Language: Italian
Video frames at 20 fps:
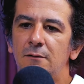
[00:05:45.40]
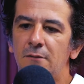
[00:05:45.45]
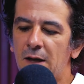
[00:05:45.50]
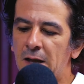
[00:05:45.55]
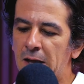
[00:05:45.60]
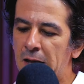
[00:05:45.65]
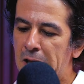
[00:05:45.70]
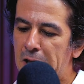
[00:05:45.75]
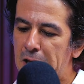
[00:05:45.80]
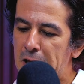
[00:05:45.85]

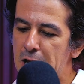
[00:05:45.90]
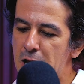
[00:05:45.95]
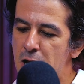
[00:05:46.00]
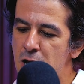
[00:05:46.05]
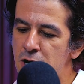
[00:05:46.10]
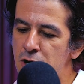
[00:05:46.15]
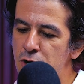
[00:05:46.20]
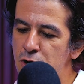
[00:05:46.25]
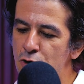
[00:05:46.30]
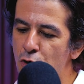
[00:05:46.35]
eh,
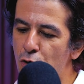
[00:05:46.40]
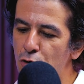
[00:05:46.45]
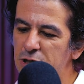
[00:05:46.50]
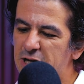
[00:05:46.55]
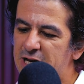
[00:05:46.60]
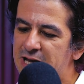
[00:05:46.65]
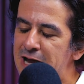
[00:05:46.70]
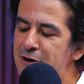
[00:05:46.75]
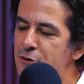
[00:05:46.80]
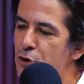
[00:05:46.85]

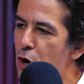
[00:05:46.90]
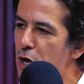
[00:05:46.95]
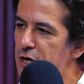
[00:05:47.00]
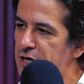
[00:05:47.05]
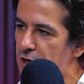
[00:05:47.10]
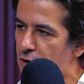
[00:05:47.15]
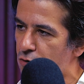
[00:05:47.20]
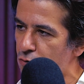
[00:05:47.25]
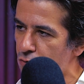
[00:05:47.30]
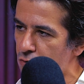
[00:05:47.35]
non
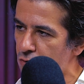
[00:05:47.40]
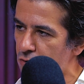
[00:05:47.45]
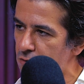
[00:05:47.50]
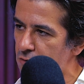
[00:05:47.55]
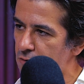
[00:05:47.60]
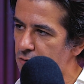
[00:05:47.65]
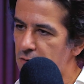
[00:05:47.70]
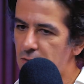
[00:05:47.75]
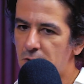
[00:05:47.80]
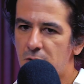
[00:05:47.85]

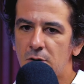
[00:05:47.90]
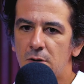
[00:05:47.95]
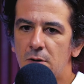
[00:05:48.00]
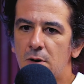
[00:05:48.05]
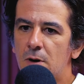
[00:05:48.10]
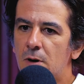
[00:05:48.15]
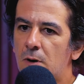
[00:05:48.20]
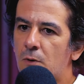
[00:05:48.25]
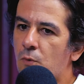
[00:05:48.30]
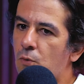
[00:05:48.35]
canonico,
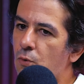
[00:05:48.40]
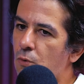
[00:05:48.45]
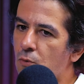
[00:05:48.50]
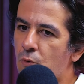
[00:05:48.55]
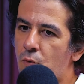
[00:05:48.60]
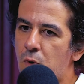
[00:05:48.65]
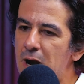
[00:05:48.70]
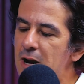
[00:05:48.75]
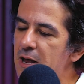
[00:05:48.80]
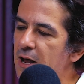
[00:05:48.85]

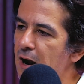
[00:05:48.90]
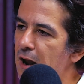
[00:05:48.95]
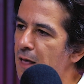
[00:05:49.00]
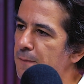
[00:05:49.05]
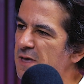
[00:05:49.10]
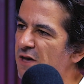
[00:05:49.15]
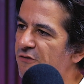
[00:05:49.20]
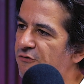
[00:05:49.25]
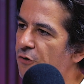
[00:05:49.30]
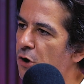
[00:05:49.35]
quella era la
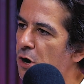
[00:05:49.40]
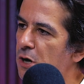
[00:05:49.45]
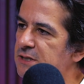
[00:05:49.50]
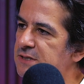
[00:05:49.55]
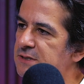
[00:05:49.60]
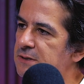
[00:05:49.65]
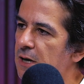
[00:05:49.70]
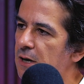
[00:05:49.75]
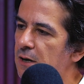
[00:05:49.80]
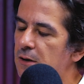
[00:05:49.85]
mia
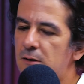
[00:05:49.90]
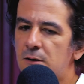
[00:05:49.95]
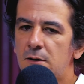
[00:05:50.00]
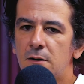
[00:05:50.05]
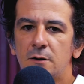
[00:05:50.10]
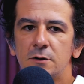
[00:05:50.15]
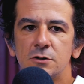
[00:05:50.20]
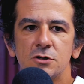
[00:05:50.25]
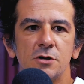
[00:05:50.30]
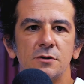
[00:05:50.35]
forza.
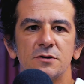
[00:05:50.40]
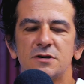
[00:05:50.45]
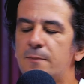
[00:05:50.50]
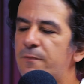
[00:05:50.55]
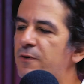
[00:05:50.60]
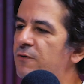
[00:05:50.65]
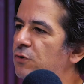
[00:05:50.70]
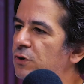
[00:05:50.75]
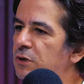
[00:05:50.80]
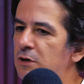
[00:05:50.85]
Cioè io
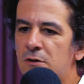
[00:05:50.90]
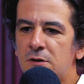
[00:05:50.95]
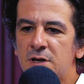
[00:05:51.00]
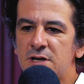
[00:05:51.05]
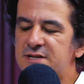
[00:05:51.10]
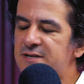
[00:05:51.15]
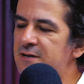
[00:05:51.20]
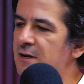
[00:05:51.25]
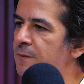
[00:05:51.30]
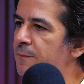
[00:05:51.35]
sapevo di non
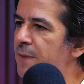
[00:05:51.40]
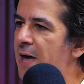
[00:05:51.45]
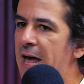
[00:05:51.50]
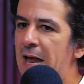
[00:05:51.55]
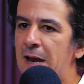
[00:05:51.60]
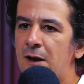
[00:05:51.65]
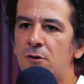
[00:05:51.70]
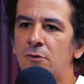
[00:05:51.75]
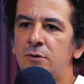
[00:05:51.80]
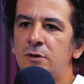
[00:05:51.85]
essere
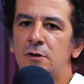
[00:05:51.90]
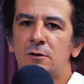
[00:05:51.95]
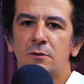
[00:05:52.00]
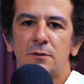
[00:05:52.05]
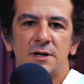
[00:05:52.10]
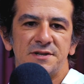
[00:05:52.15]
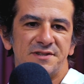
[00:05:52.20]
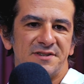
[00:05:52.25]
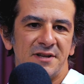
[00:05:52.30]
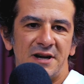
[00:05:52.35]
bello, di
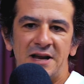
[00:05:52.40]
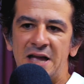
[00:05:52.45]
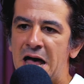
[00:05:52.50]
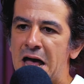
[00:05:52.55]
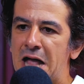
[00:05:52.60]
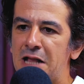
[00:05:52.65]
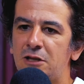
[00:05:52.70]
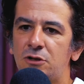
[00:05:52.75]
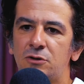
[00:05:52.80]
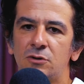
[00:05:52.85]
non essere
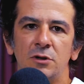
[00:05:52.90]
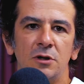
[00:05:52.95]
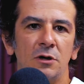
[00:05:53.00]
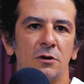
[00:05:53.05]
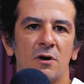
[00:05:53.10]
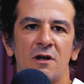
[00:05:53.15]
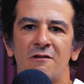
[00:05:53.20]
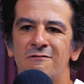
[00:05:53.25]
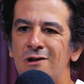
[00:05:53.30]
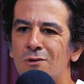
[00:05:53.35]
alto, di
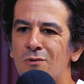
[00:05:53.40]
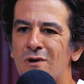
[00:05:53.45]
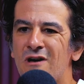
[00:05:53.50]
non avere